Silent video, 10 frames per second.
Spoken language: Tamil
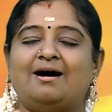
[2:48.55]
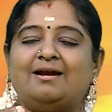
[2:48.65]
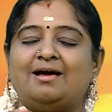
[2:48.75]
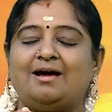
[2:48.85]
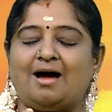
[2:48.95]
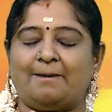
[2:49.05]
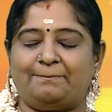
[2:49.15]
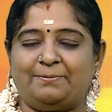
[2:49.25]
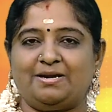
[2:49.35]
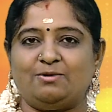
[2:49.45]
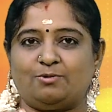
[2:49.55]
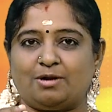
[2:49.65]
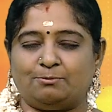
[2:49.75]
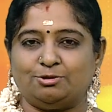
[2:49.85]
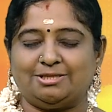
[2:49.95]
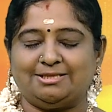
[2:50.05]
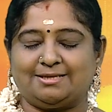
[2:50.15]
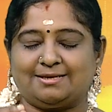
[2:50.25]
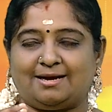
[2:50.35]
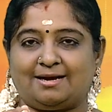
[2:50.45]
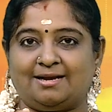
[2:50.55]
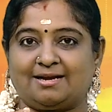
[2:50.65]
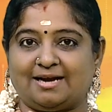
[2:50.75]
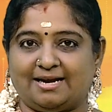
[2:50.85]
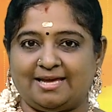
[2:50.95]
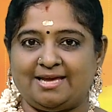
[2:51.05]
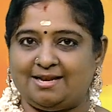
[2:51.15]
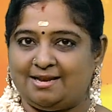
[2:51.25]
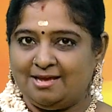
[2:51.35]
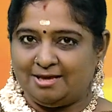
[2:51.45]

ஆனால் அப்படி ஒரு அமுதத்திற்கான கடையல்